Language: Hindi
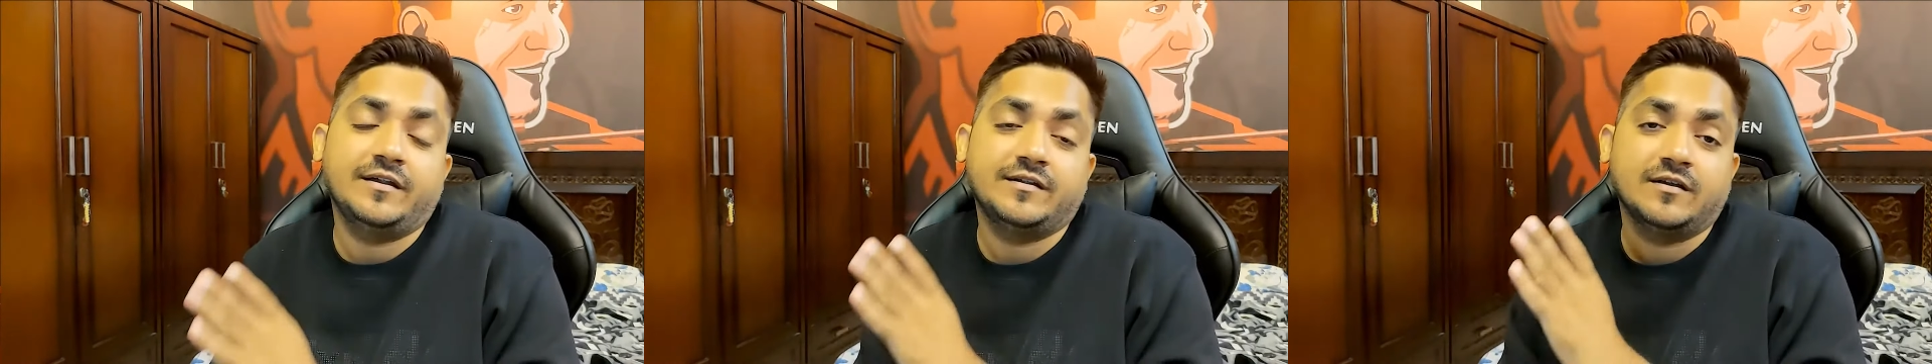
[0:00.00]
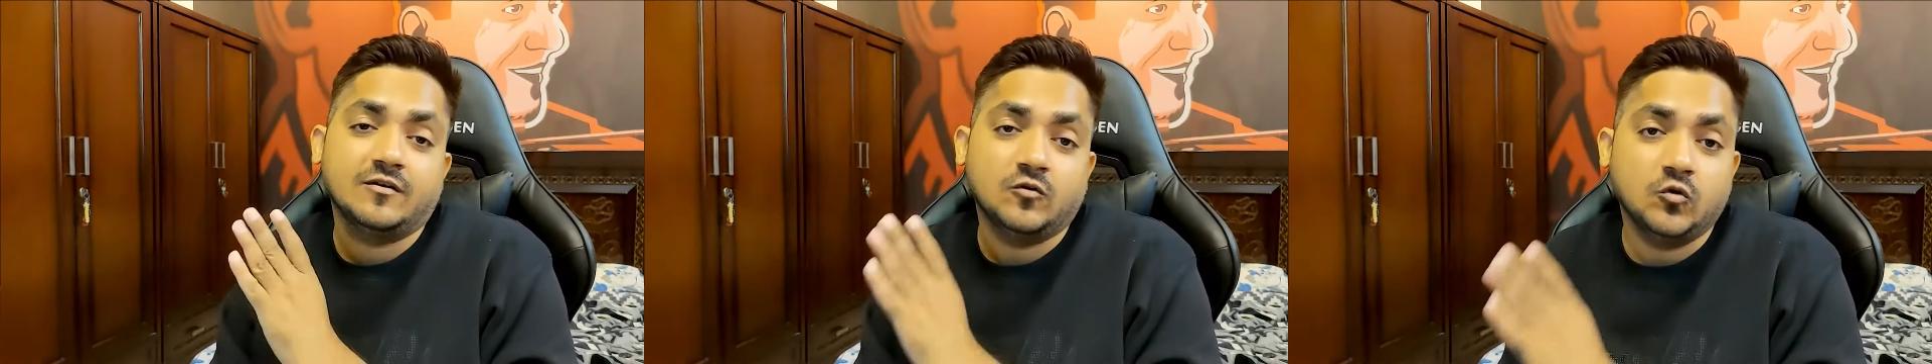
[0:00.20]

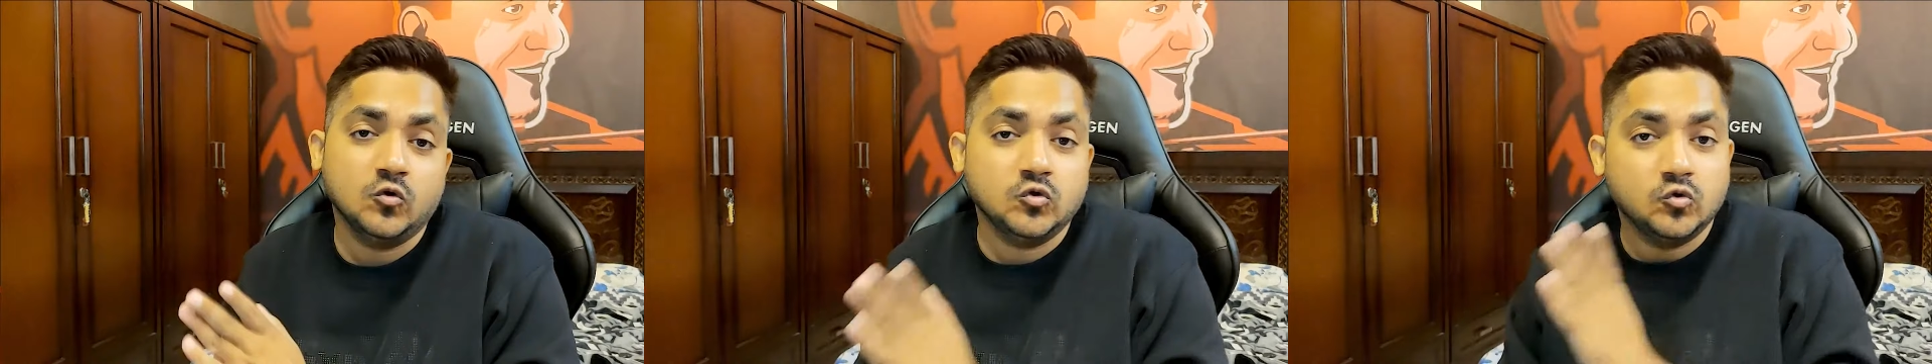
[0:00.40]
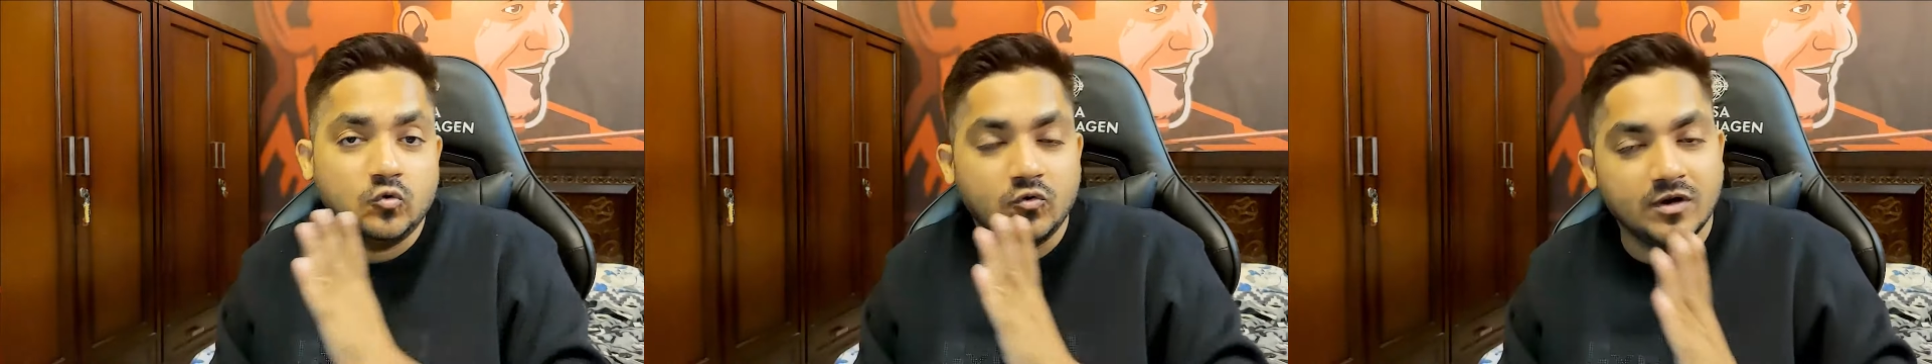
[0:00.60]
डेटा
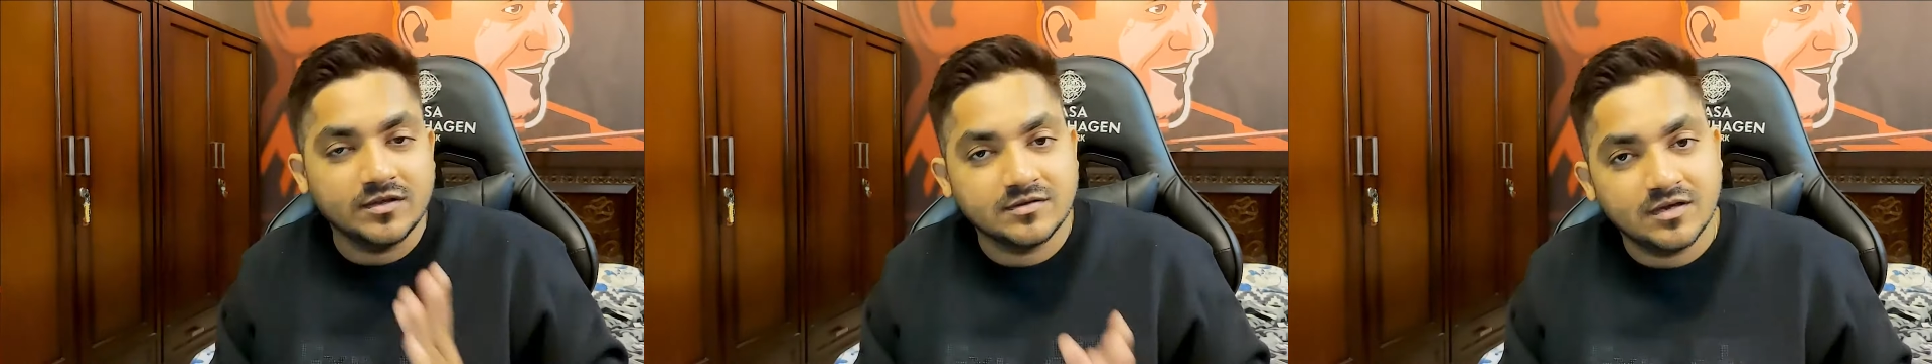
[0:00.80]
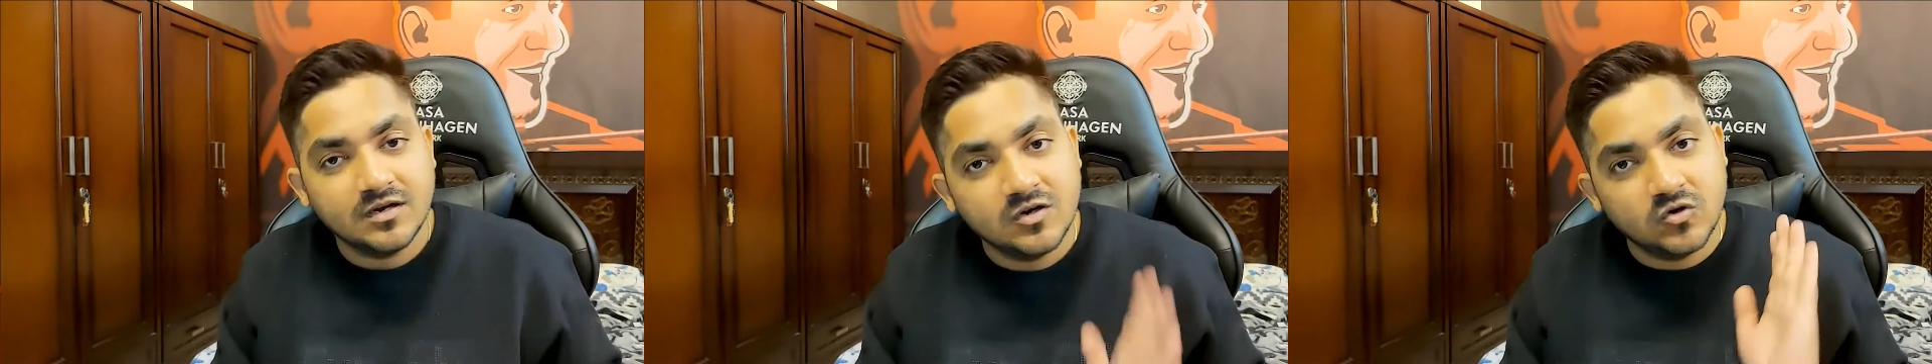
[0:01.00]
को
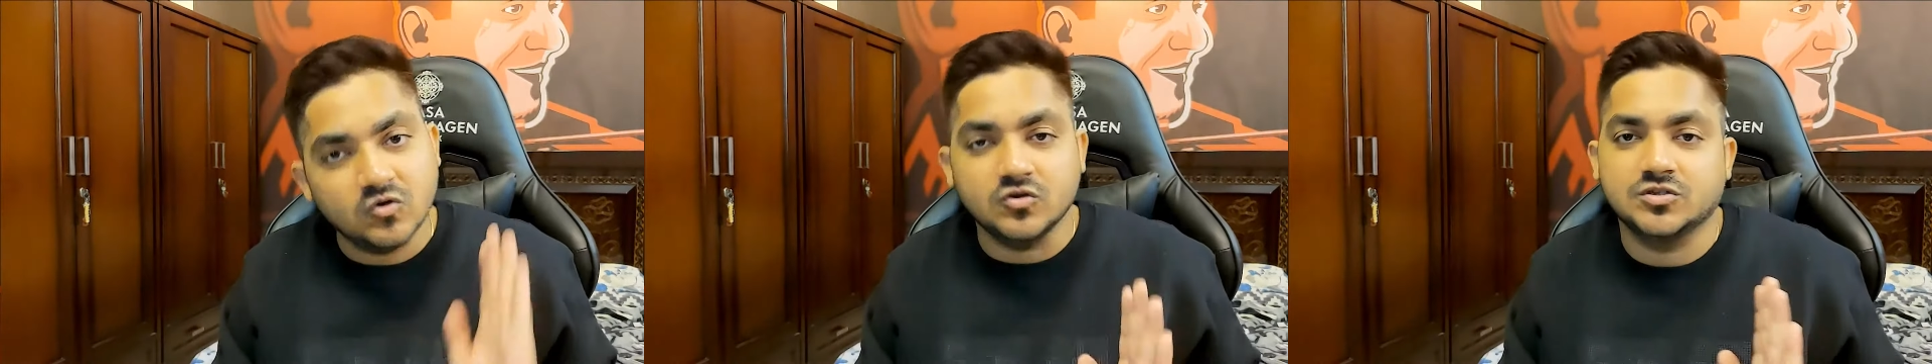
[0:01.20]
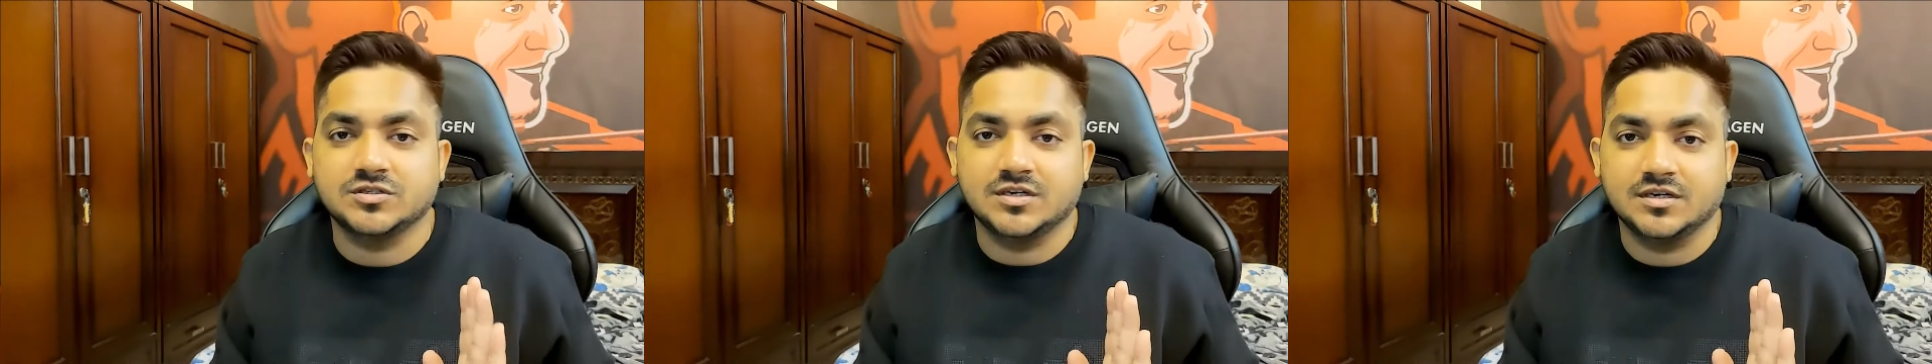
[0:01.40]
थोड़ा सा क्रॉस